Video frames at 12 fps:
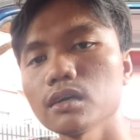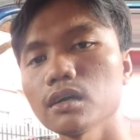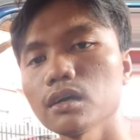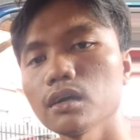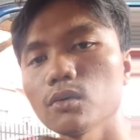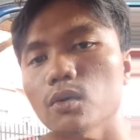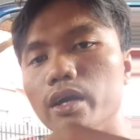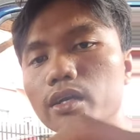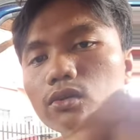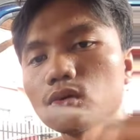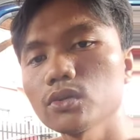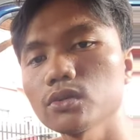uh,
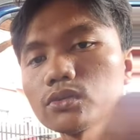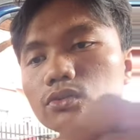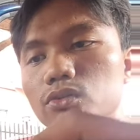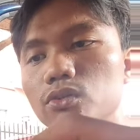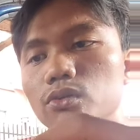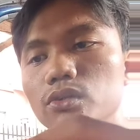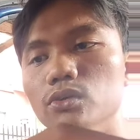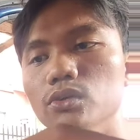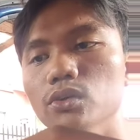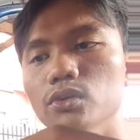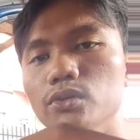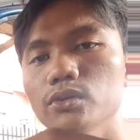wire doon so ito
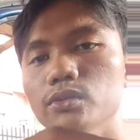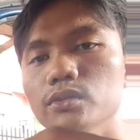yon